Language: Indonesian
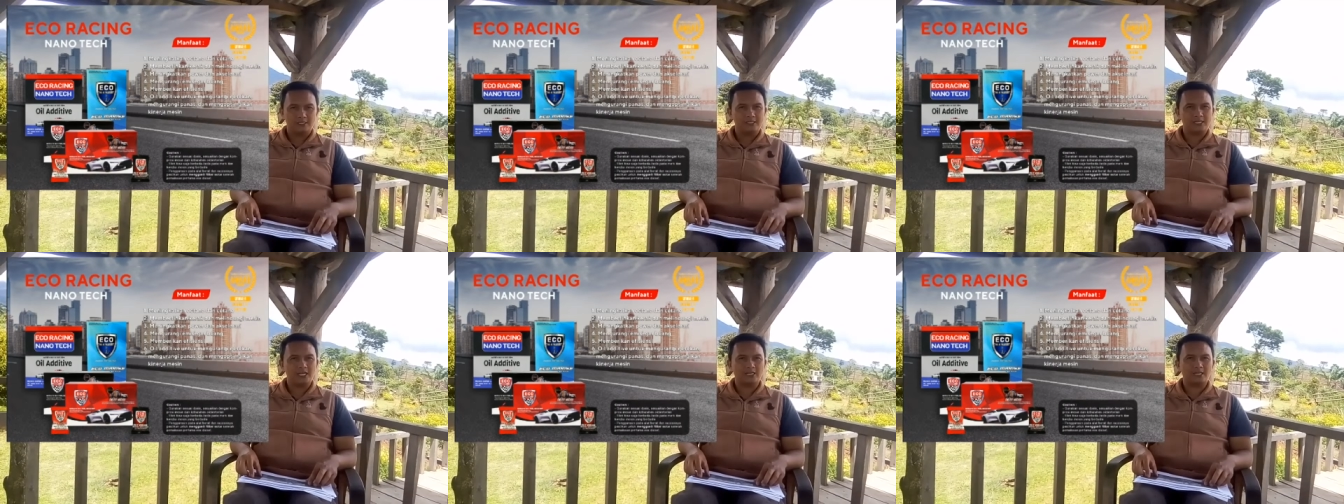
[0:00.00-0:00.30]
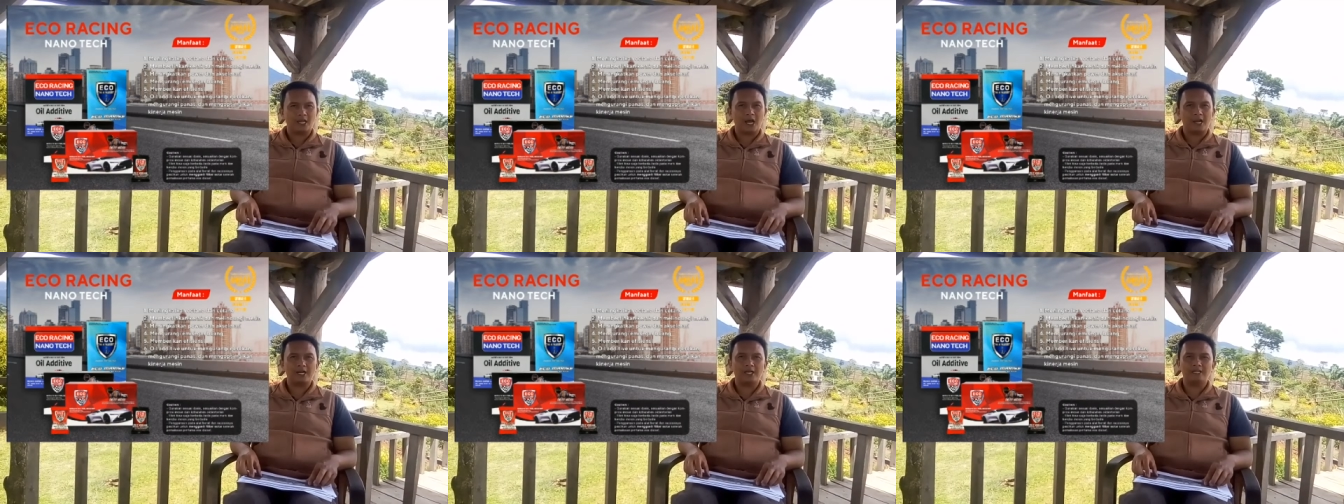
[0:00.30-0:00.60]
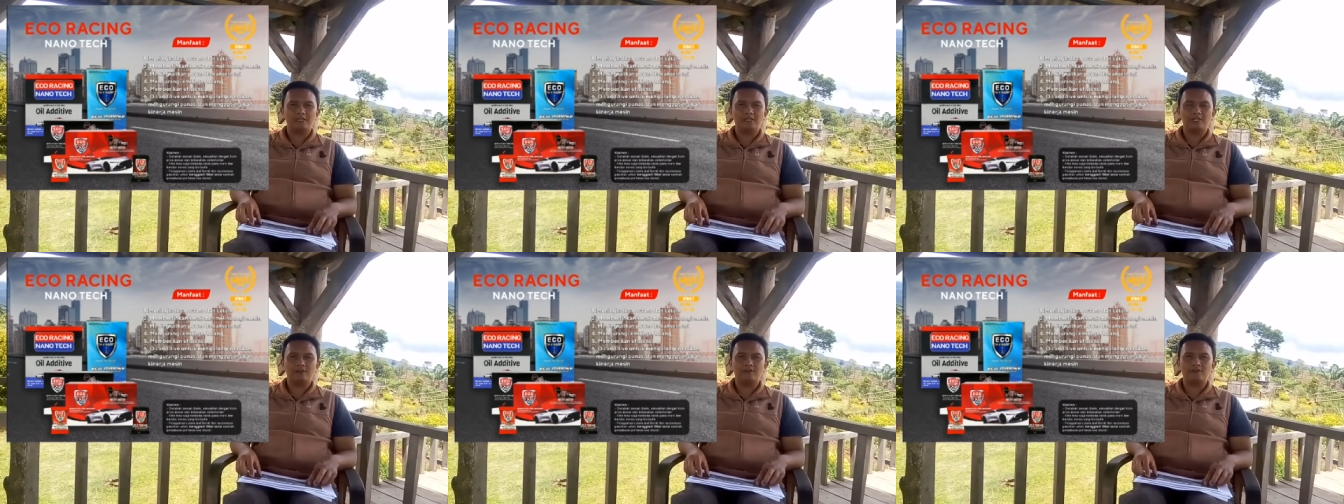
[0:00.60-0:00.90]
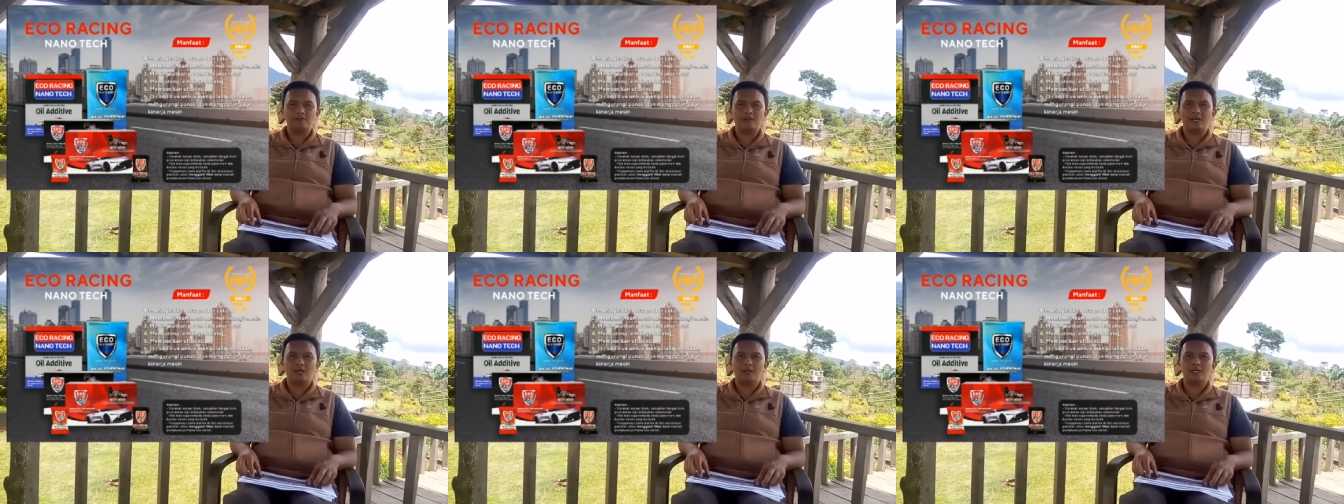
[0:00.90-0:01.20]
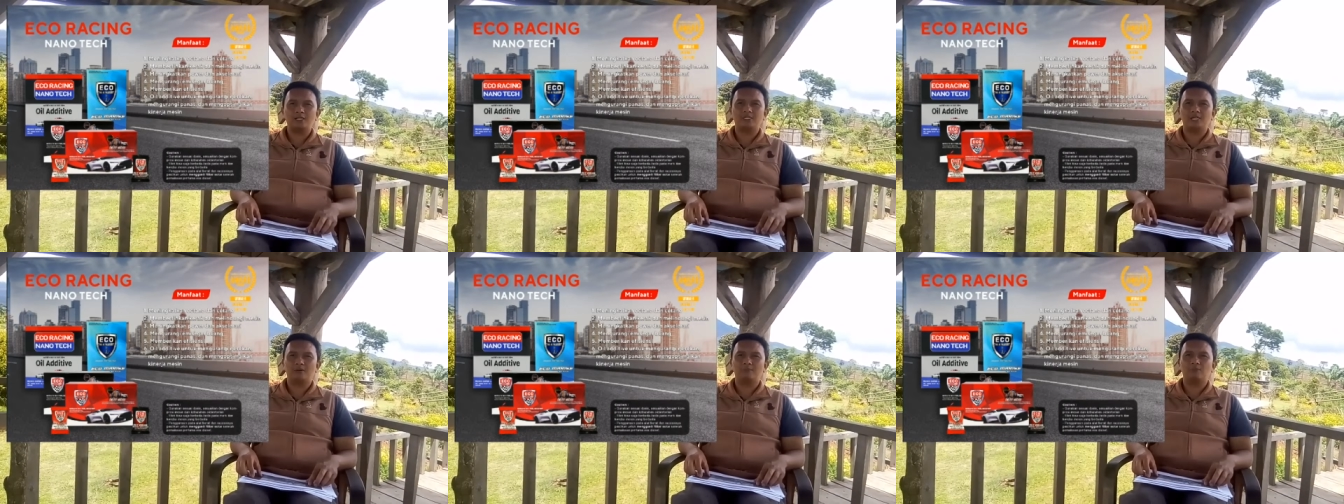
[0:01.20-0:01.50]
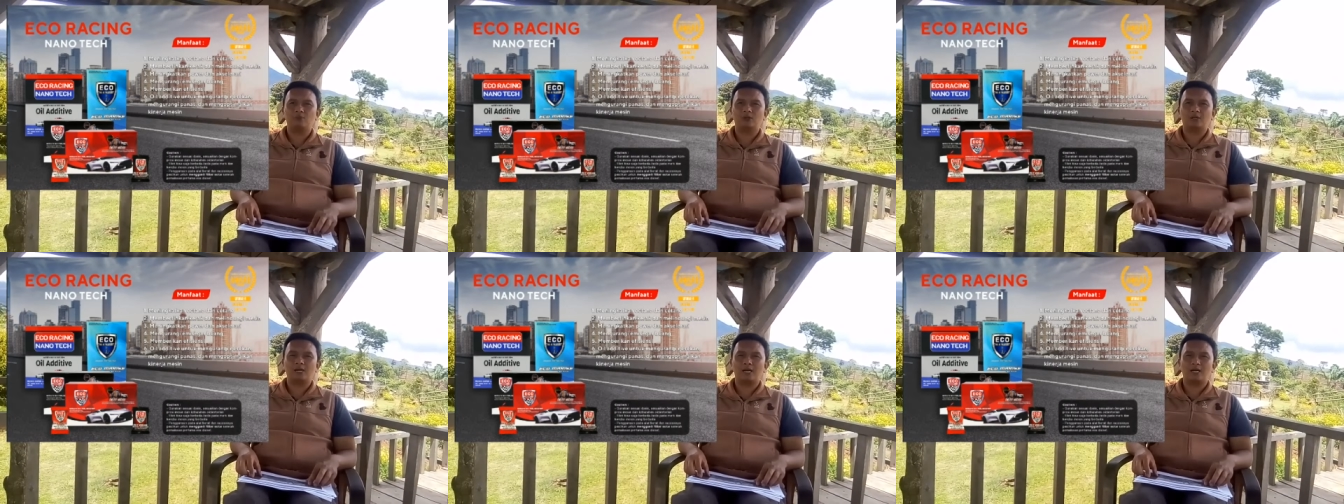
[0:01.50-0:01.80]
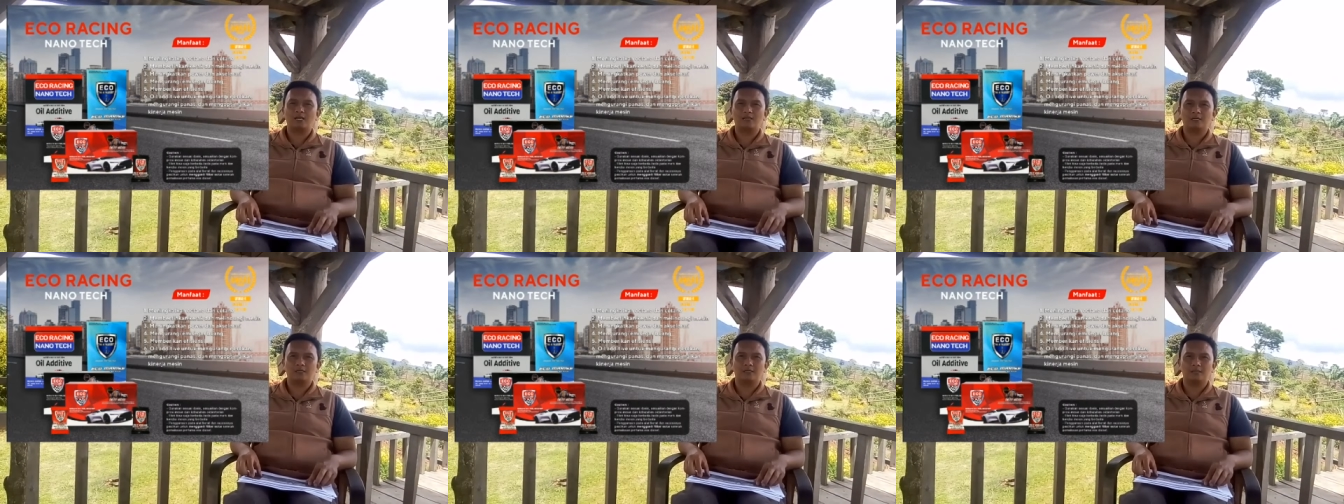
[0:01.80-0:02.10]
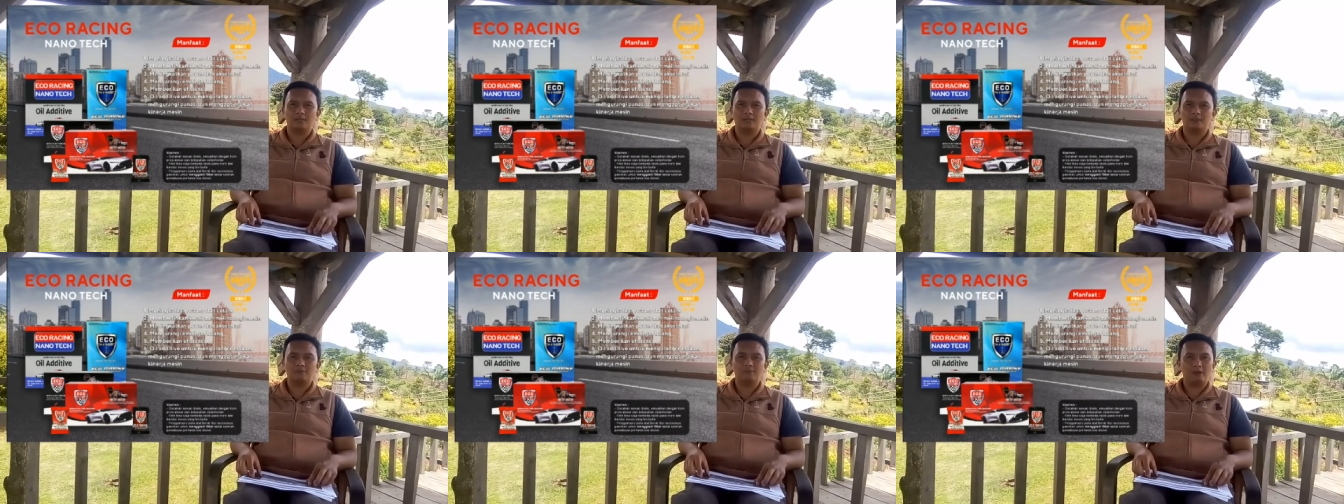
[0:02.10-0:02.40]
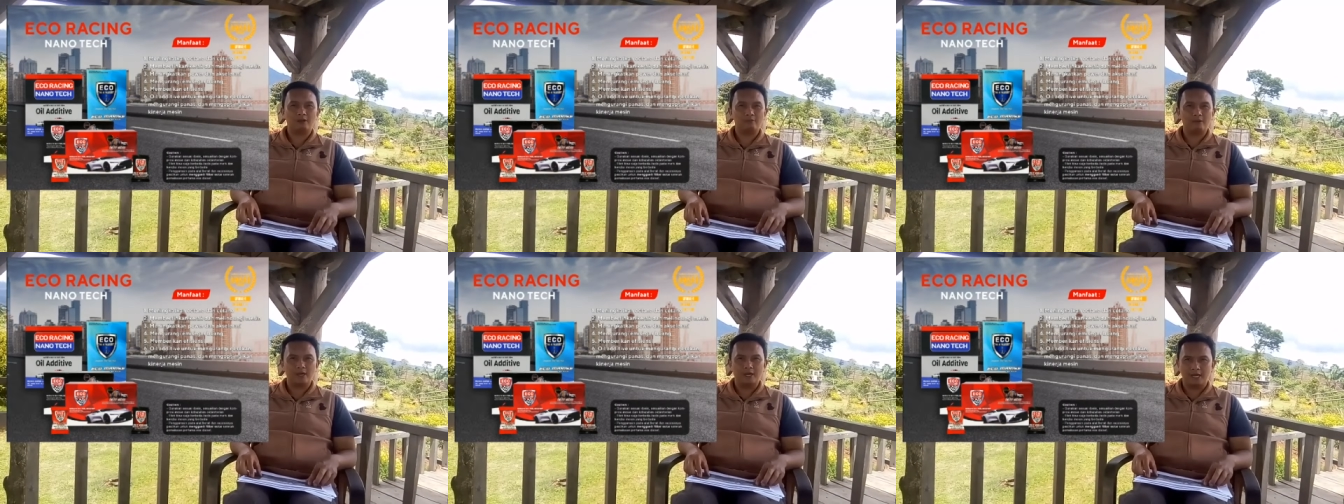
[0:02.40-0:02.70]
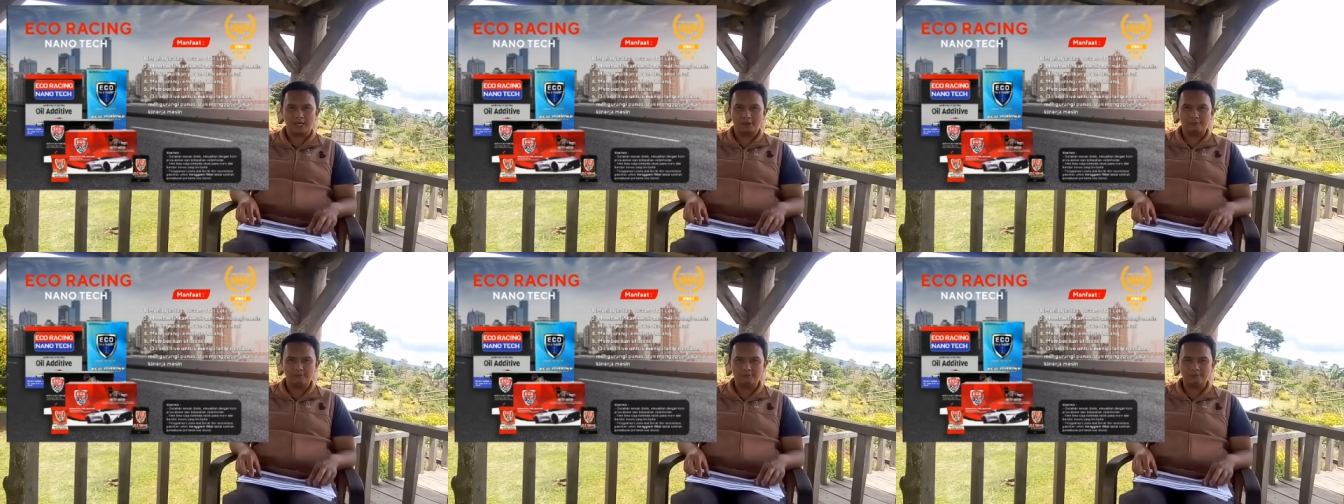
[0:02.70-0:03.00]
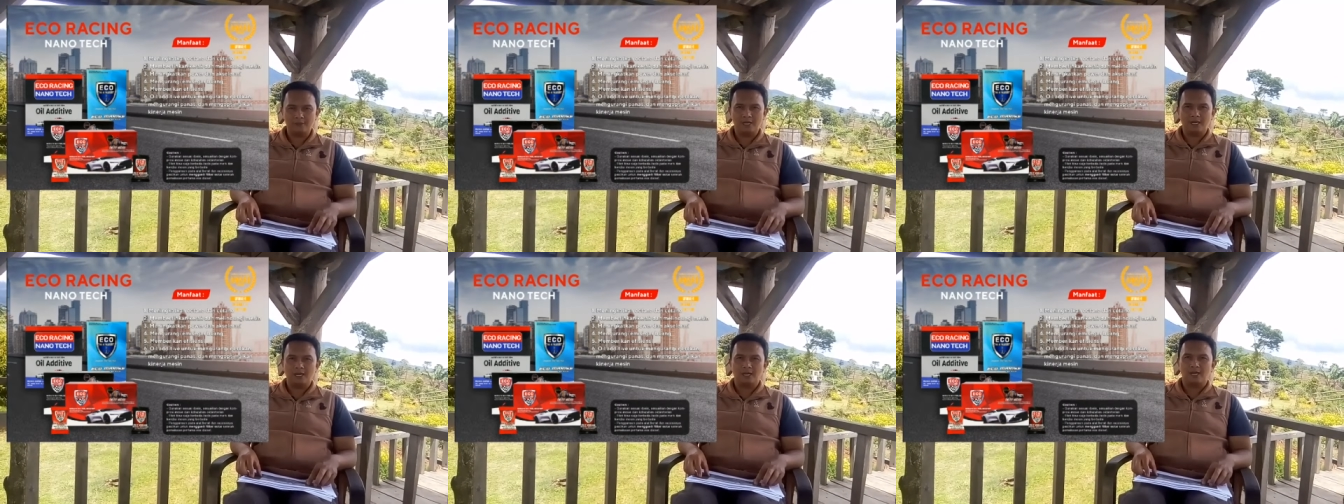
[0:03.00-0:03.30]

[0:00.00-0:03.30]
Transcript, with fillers: eh, zat aditif yang dicampurkan ke BBM